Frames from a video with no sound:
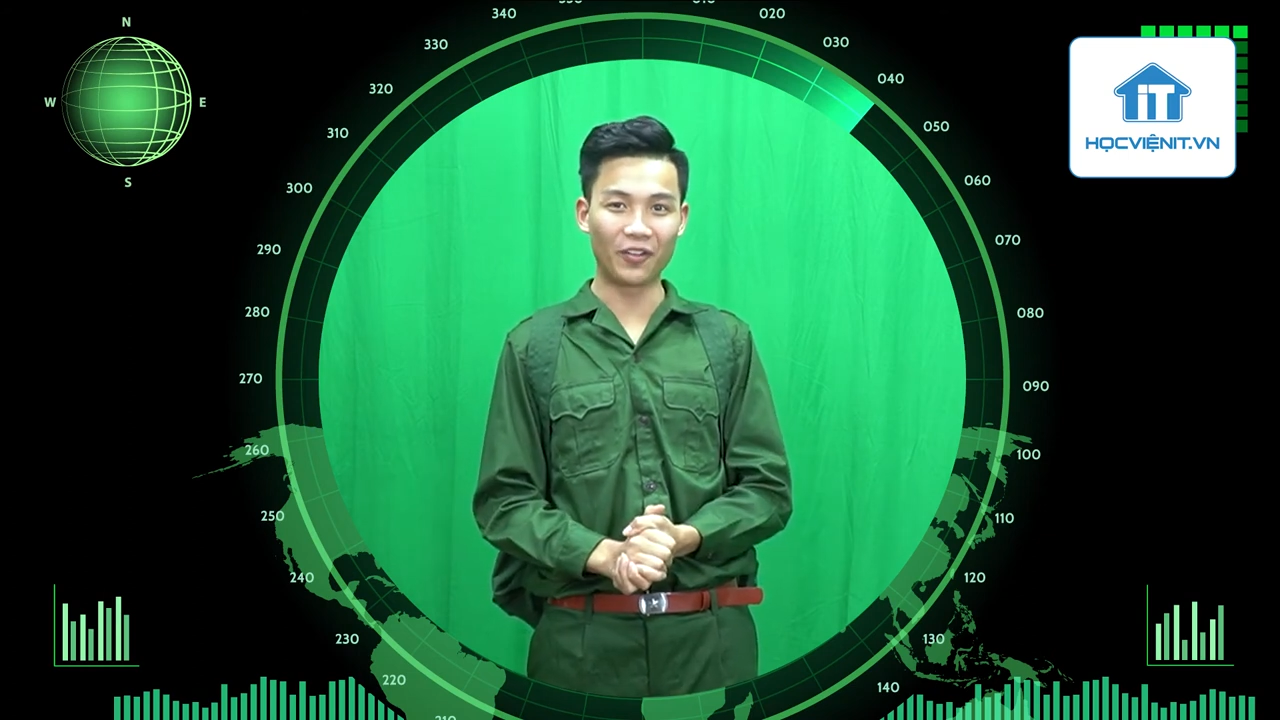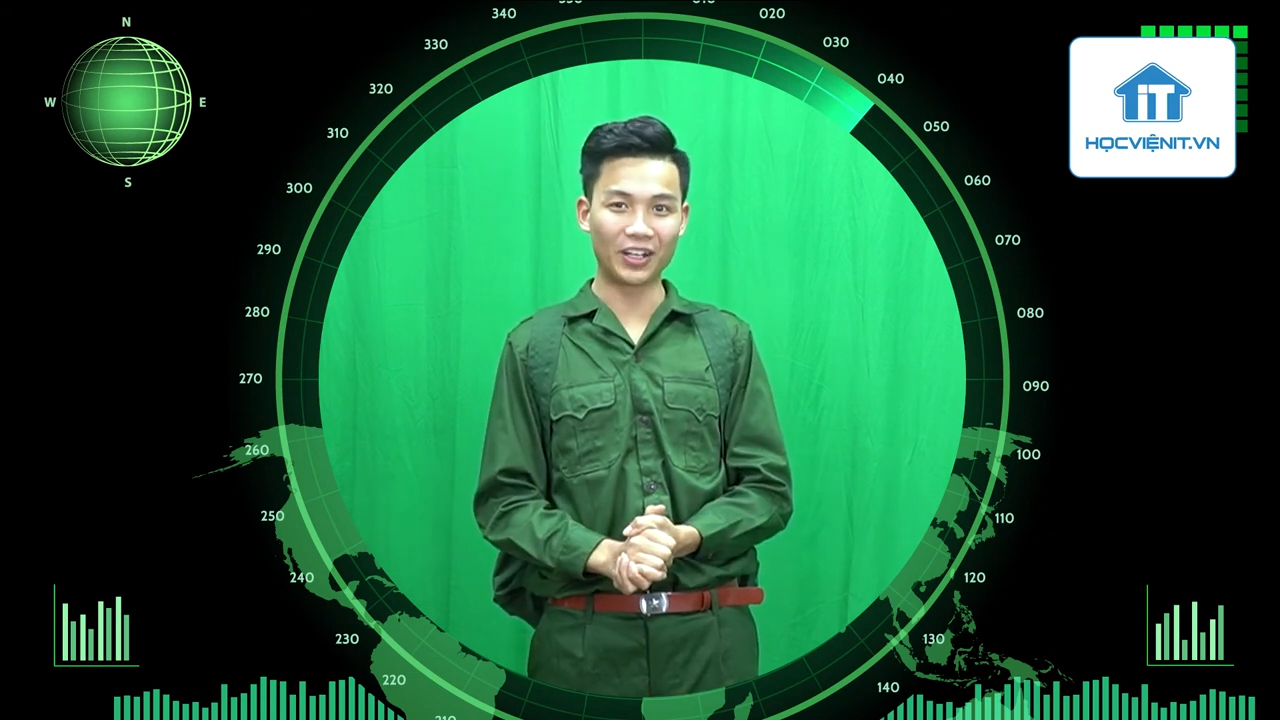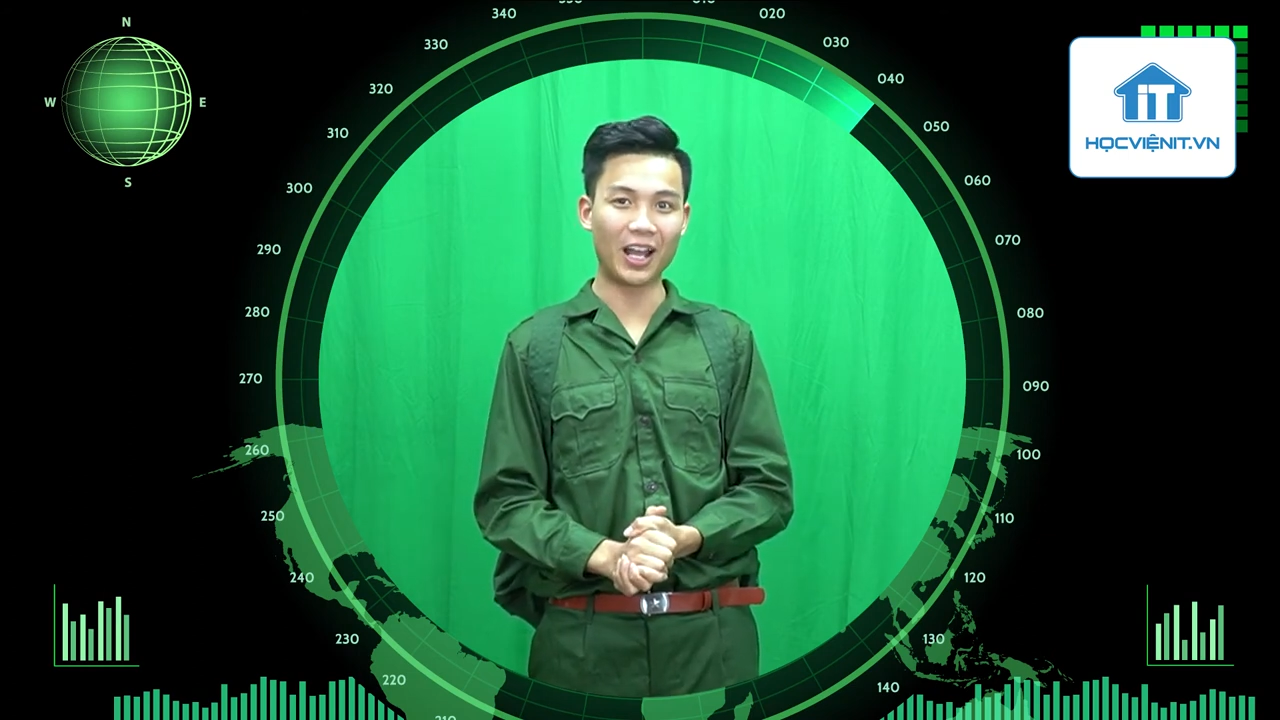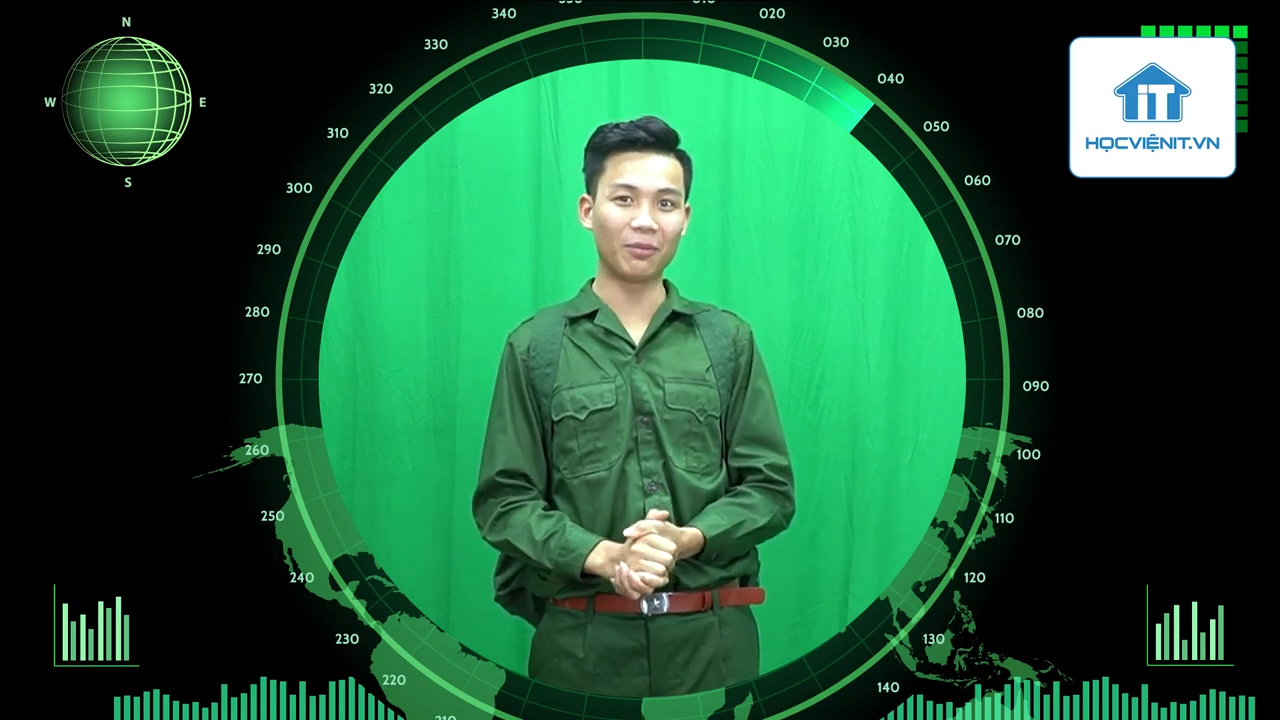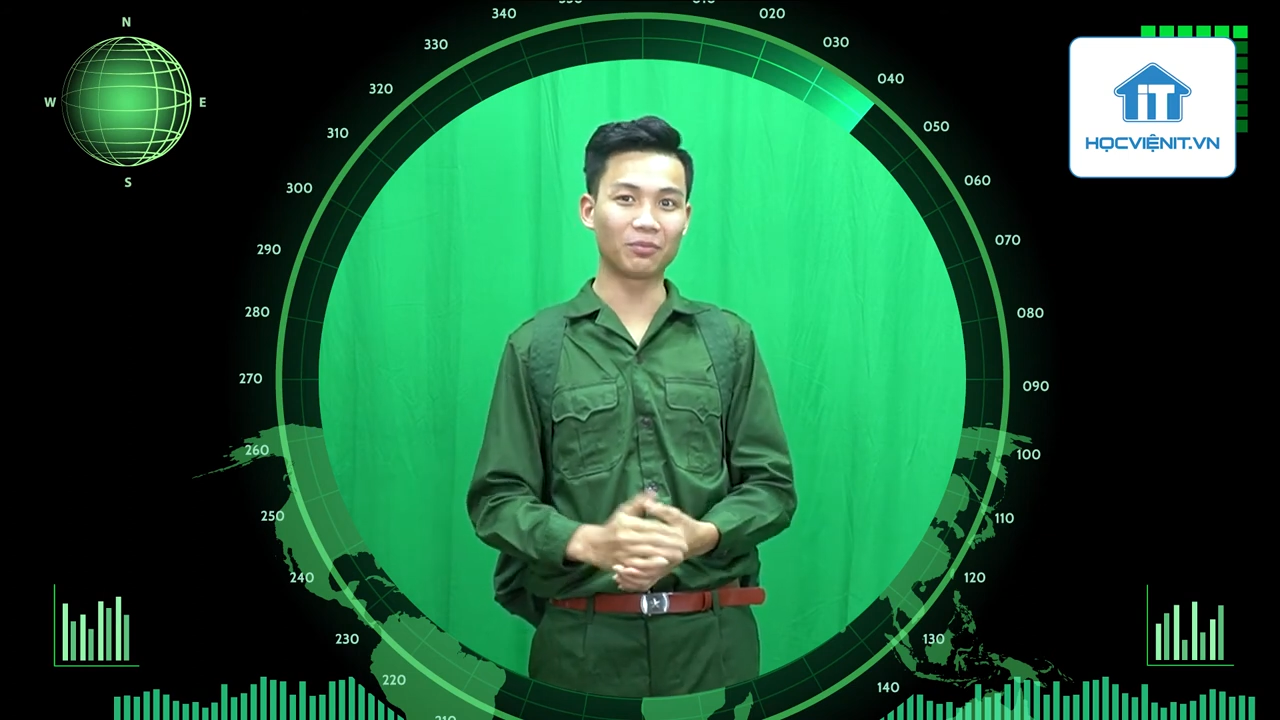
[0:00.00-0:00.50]

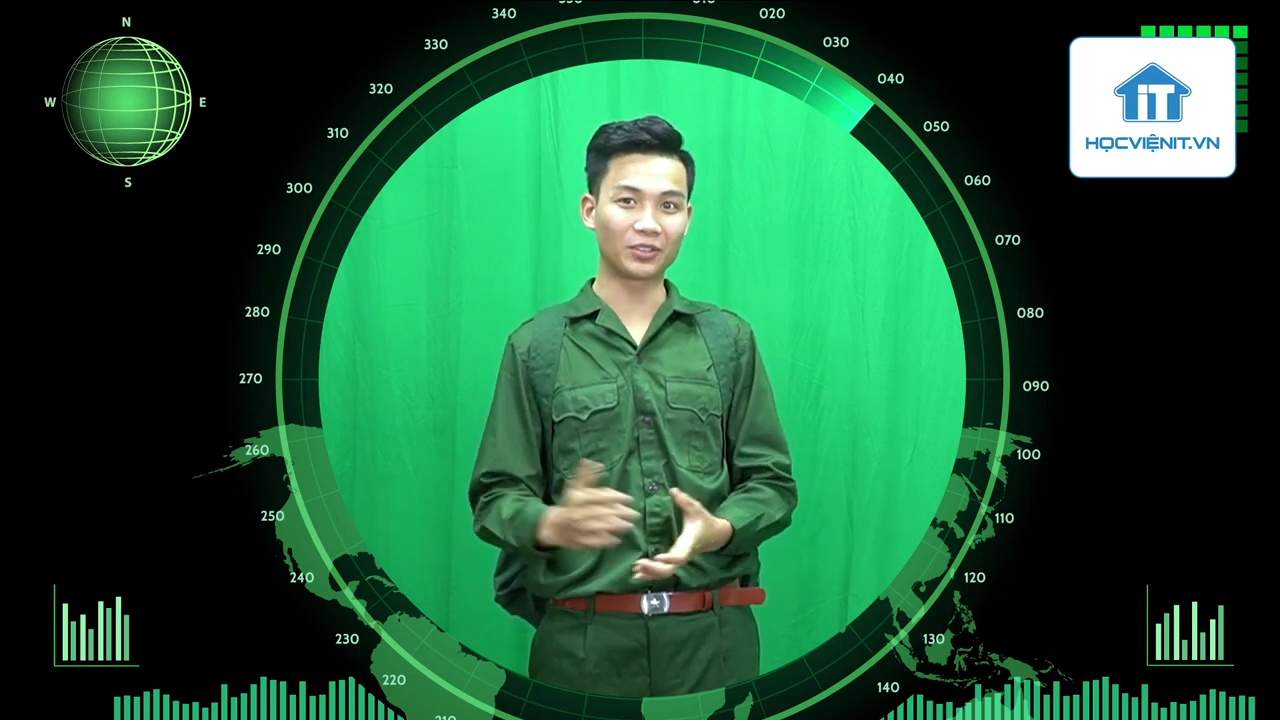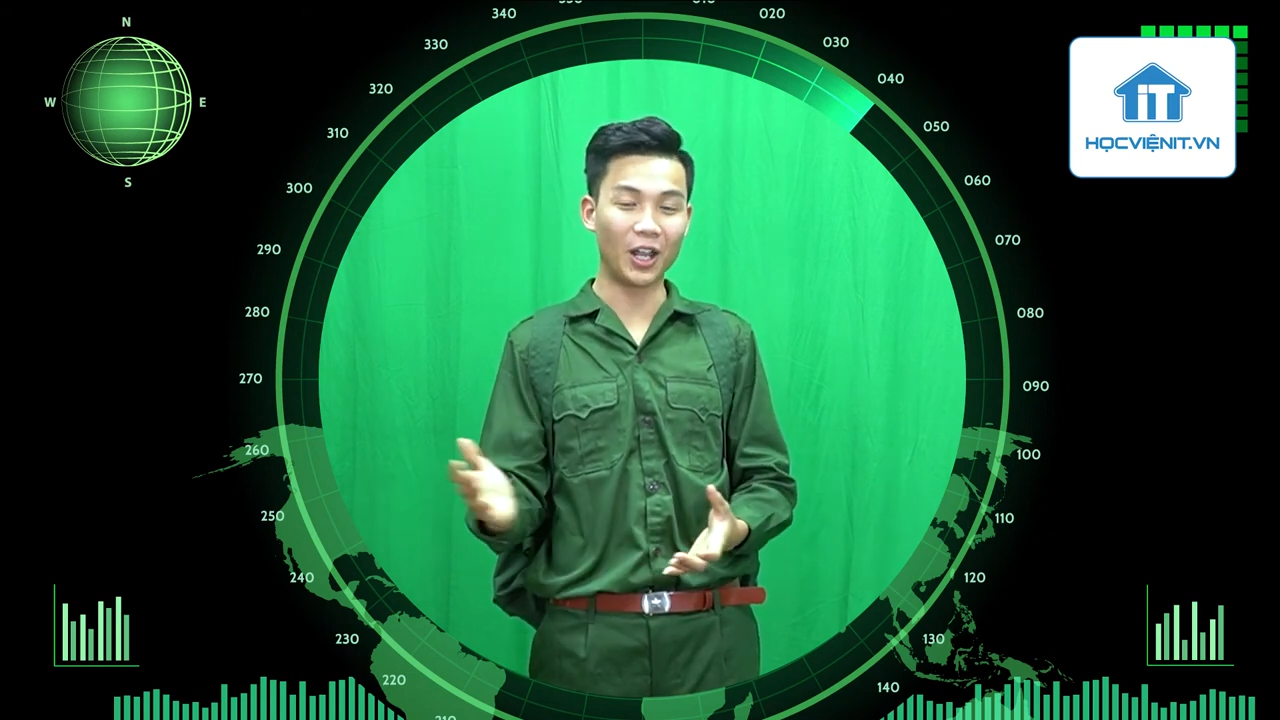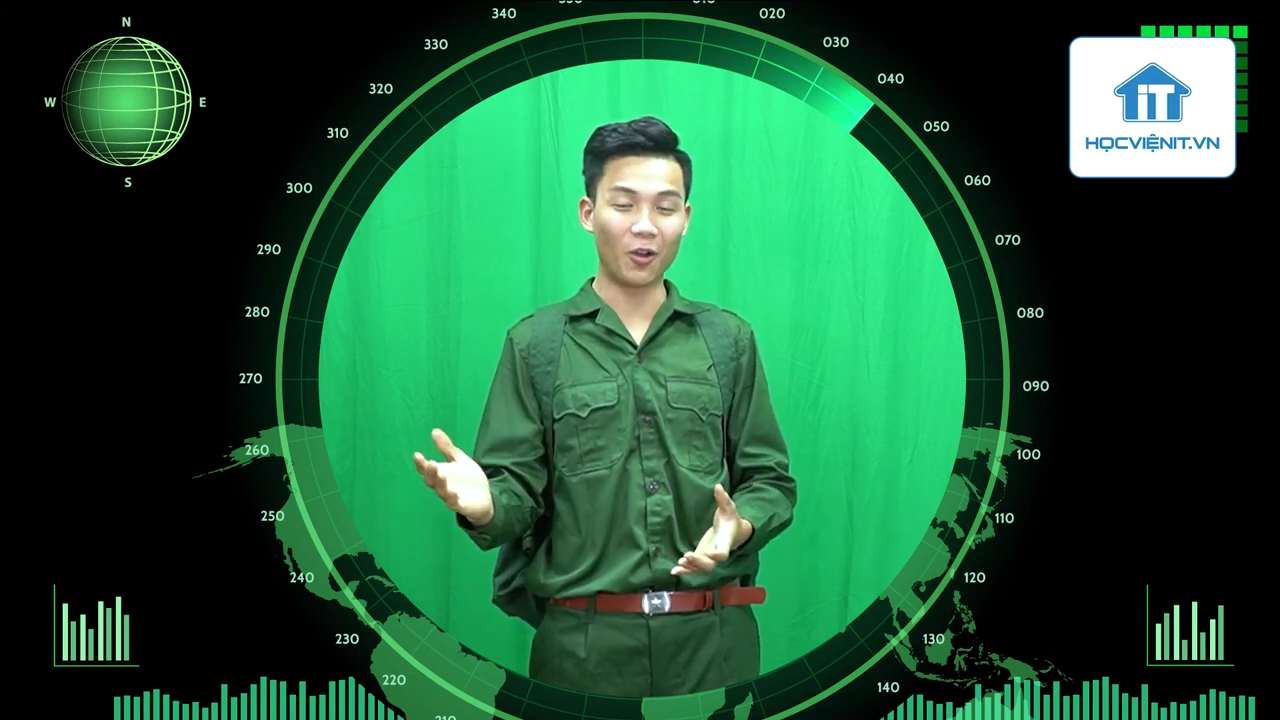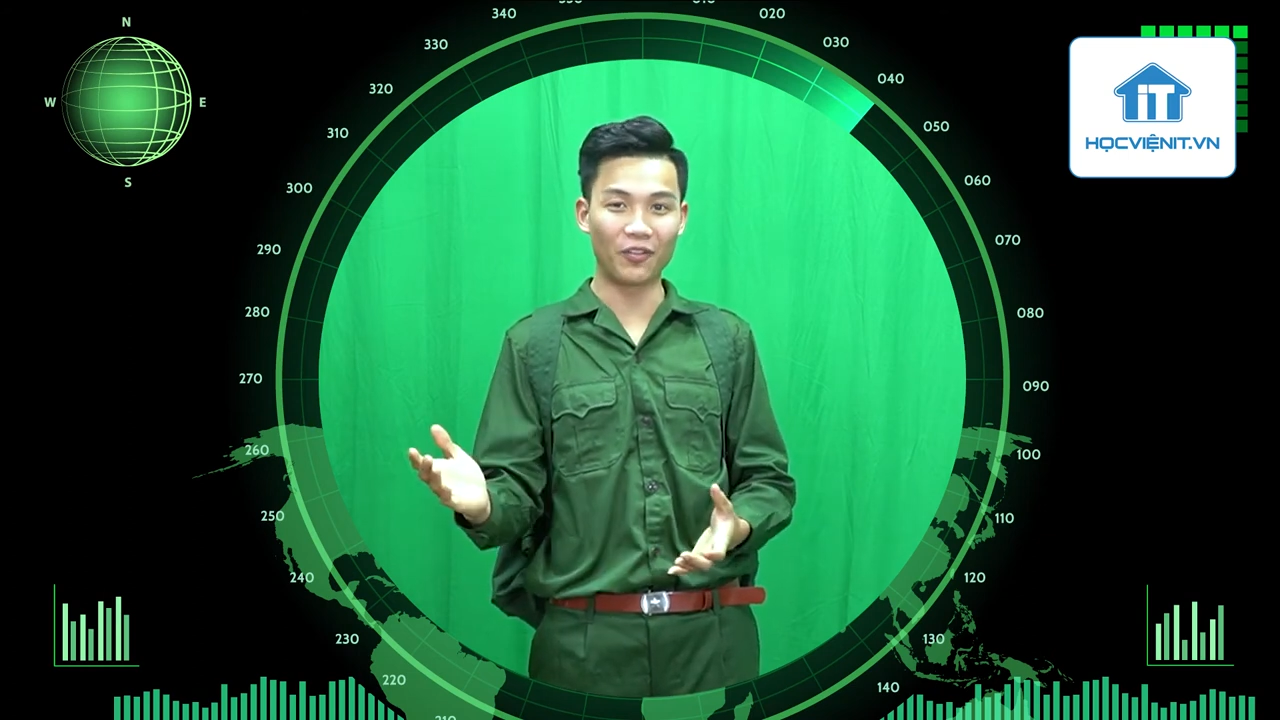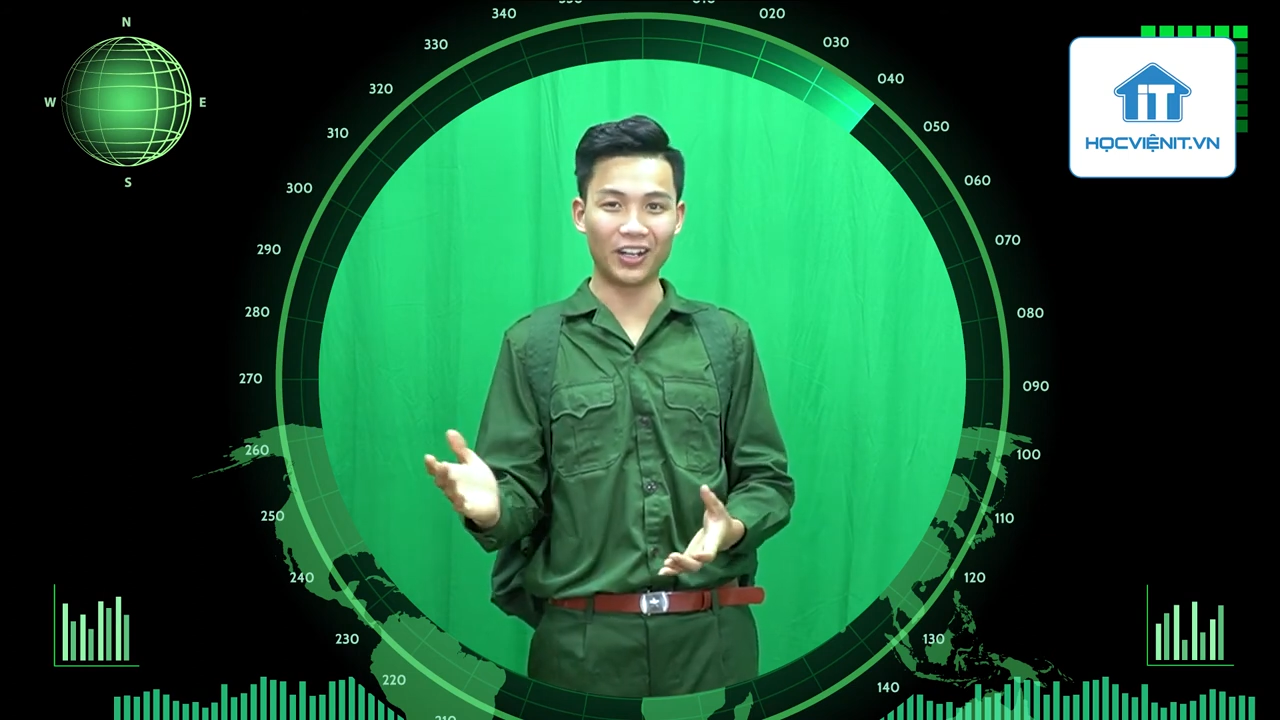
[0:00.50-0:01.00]
Việt Nam tại
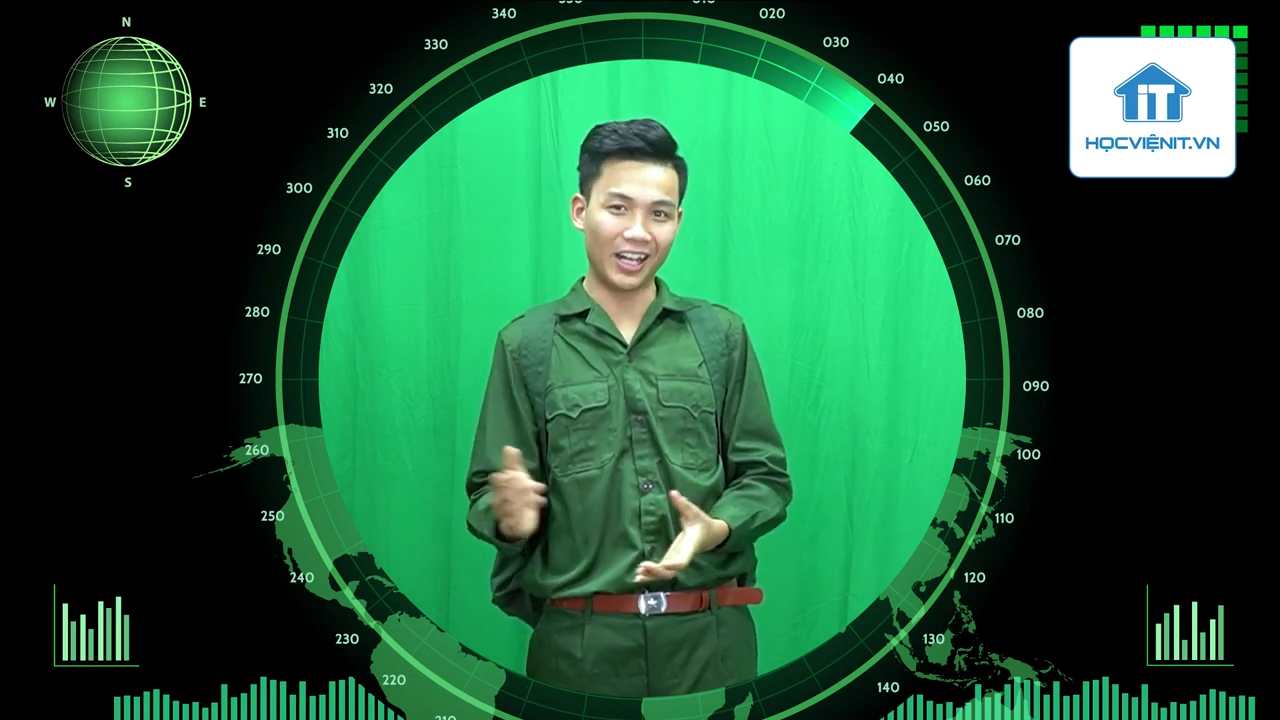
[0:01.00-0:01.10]
học viện